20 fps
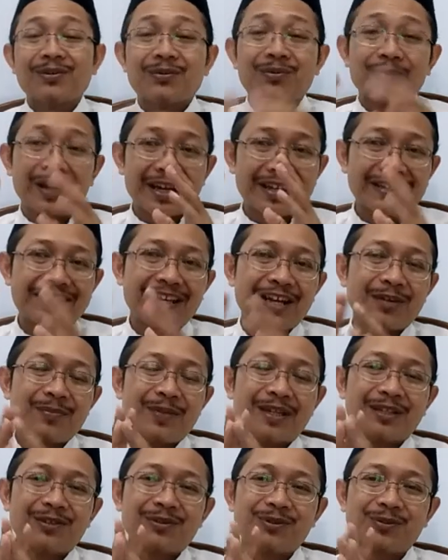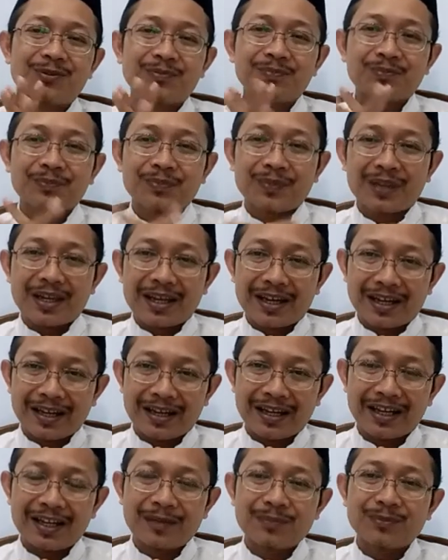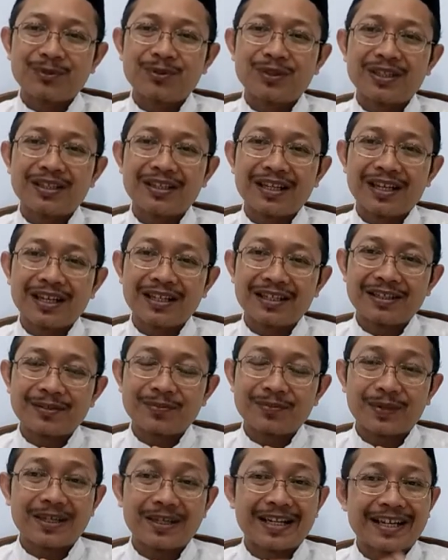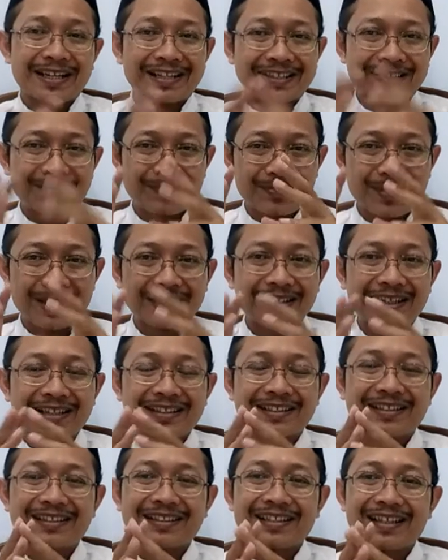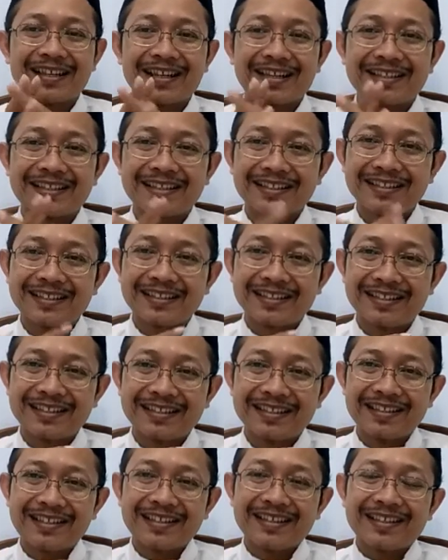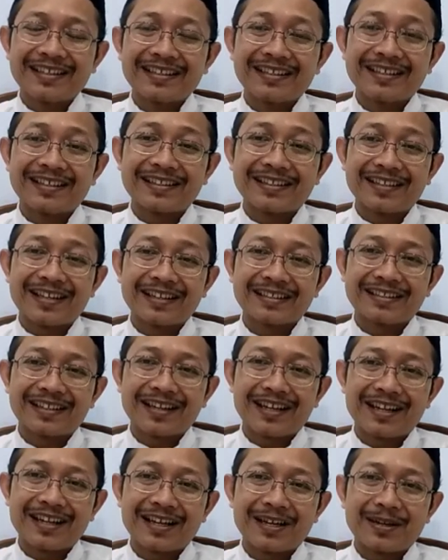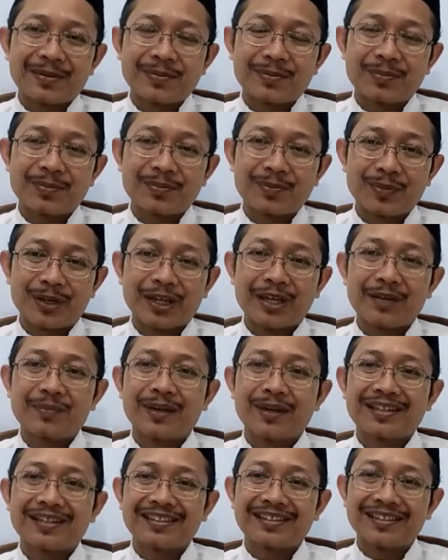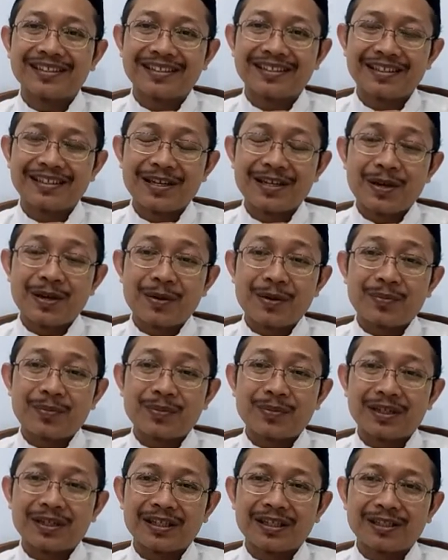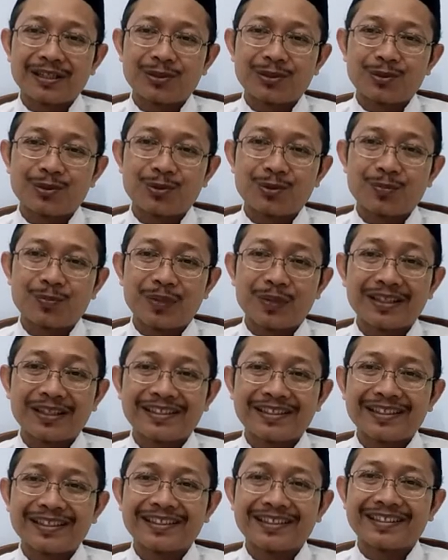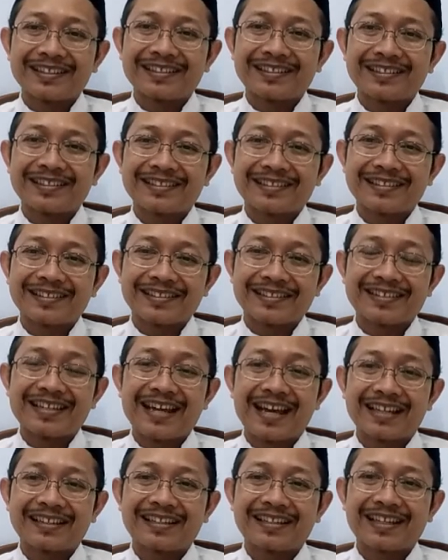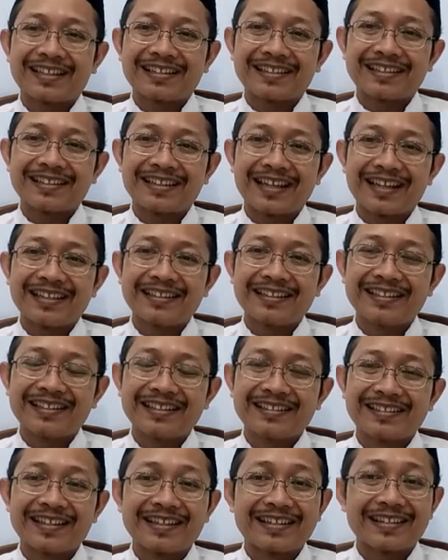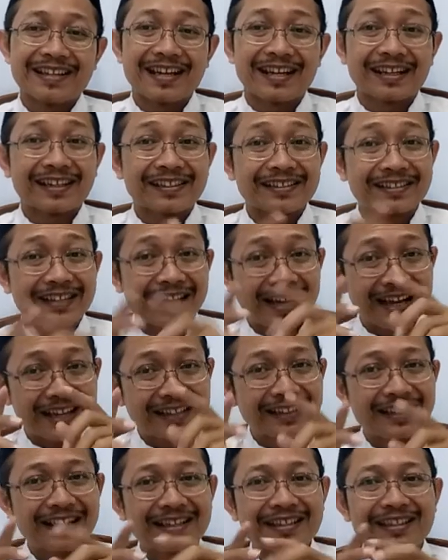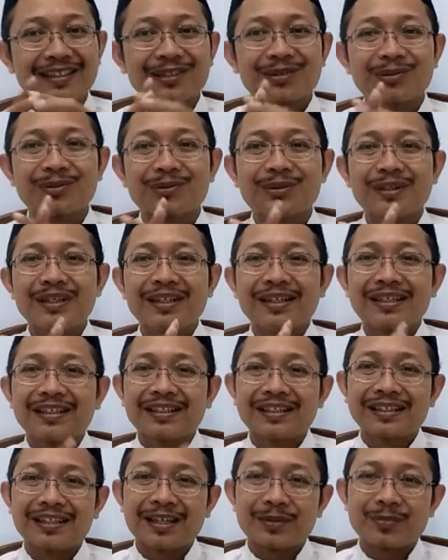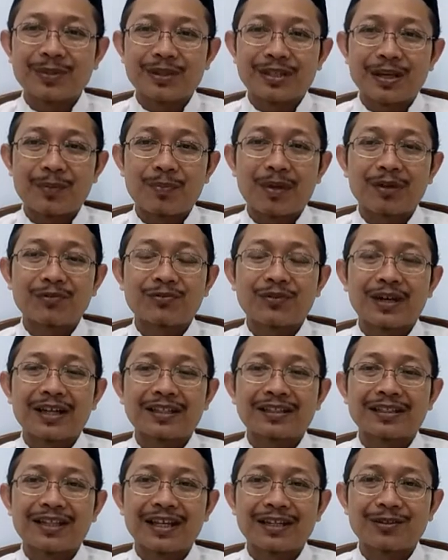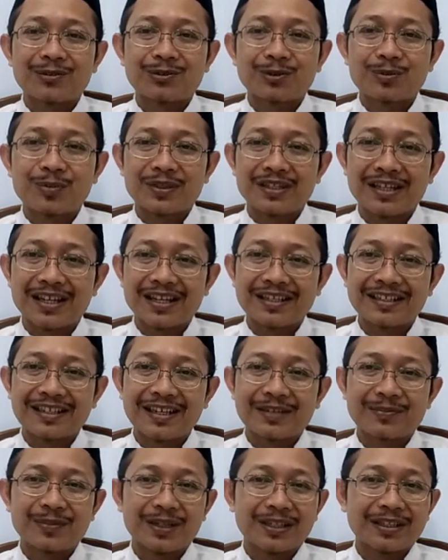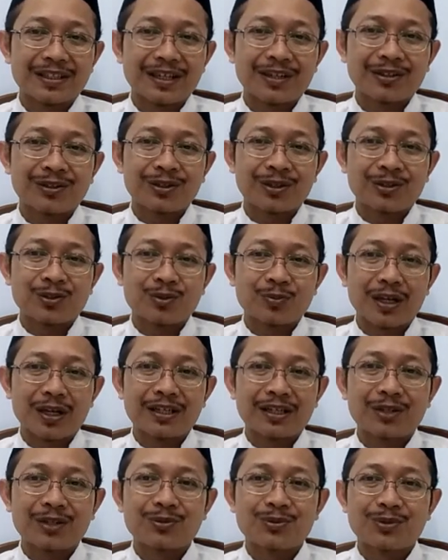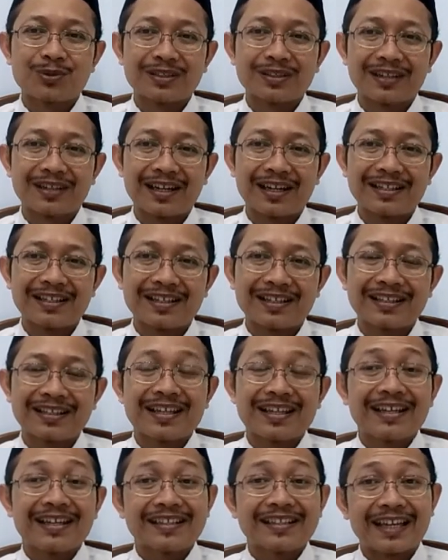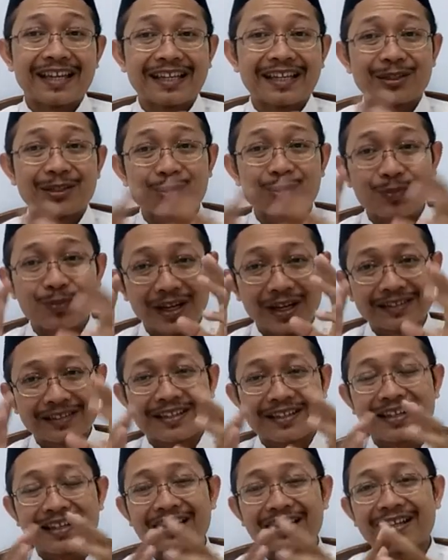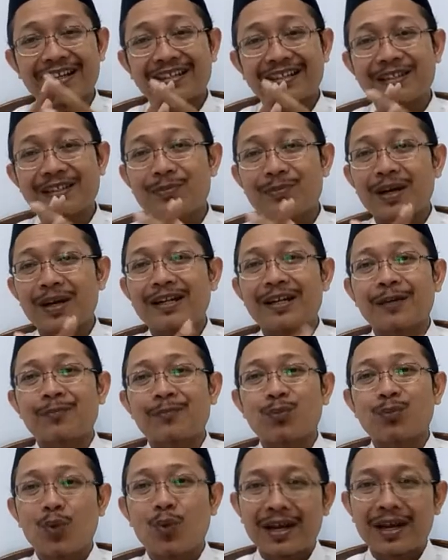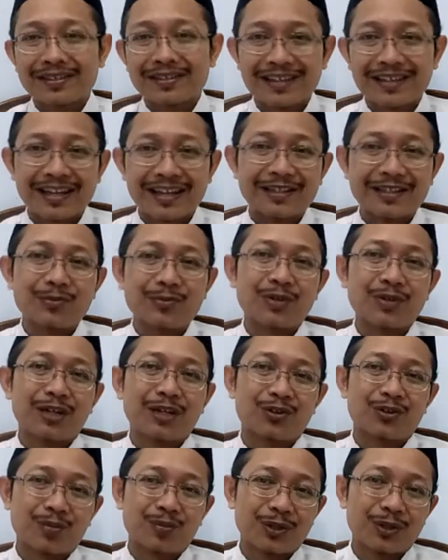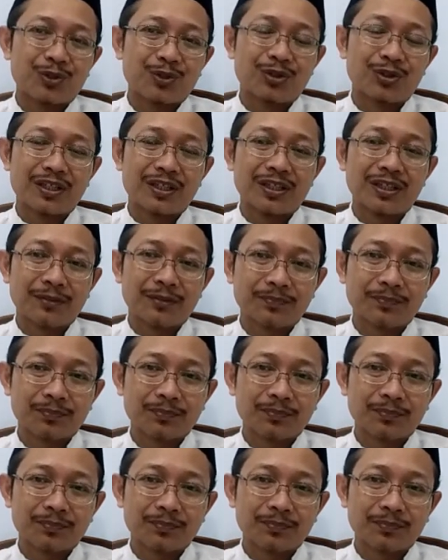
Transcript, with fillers: Wahai sahabatku, alhamdulillah pada kesempatan kita kali ini kita telah menikmati begitu penting kesehatan kita ini sehingga kesehatan itu kita bisa manfaatkan untuk menjalankan perintah Allah Subhanahu wa taala yaitu melaksanakan ibadah puasa di bulan Ramadan ini.